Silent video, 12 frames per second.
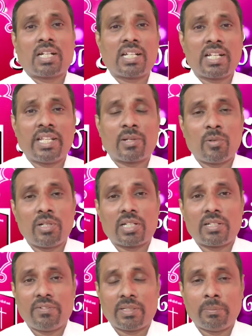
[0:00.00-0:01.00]
தண்டனை
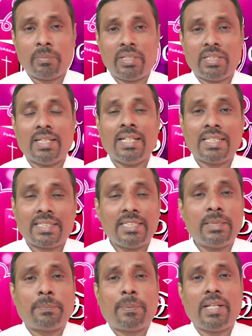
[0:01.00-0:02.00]
கொடுக்க விரும்பி
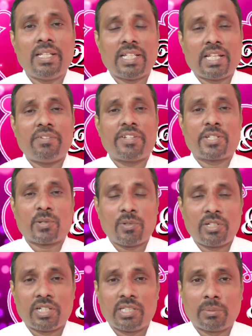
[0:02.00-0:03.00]
திருப்பலி நிறைவேற்றி
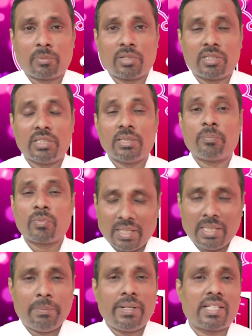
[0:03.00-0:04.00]
கொண்டிருந்த பொழுது
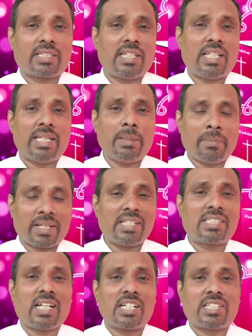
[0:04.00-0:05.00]
பலிபீடத்திலேயே
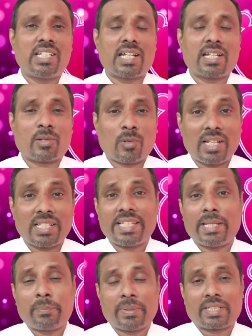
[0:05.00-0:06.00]
மறைசாட்சியாக கொலை
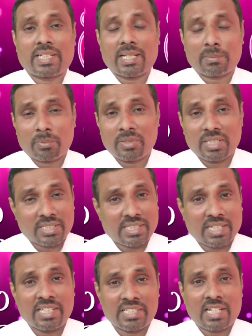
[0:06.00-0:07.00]
செய்யப்பட்டார் புனித
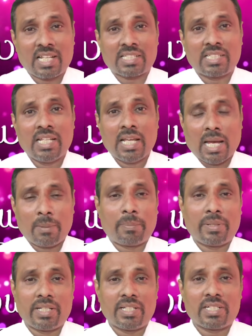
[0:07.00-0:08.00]
ஸ்தனிஸ்லாஸ்
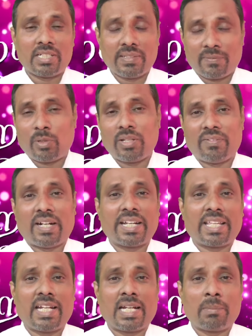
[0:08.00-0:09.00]
அப்படி என்று இவருடைய
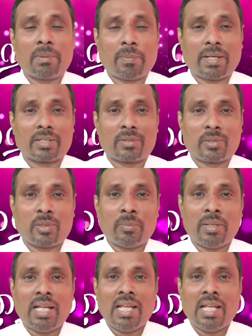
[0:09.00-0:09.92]
வாழ்க்கையில் நம்ம பார்க்கிறோம்